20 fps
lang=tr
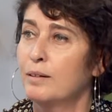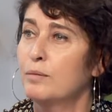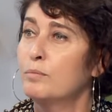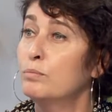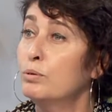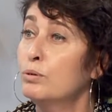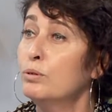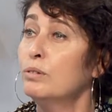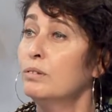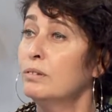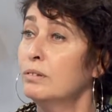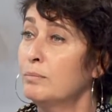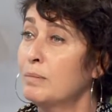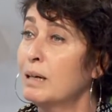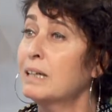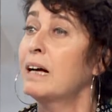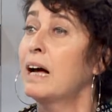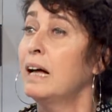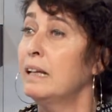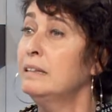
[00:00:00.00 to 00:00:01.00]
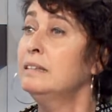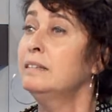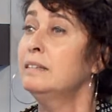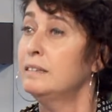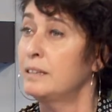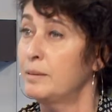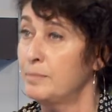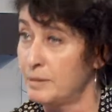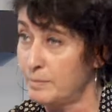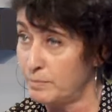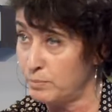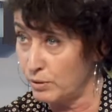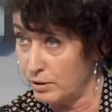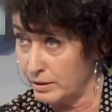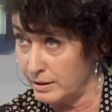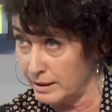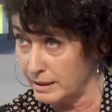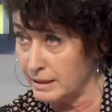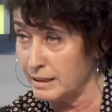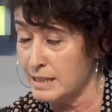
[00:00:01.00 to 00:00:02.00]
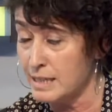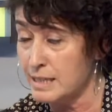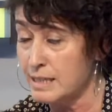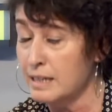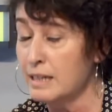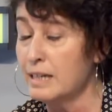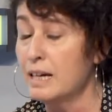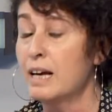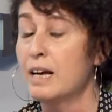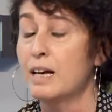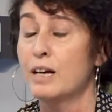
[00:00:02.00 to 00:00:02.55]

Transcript: Bu bakanlığın da bir politikası.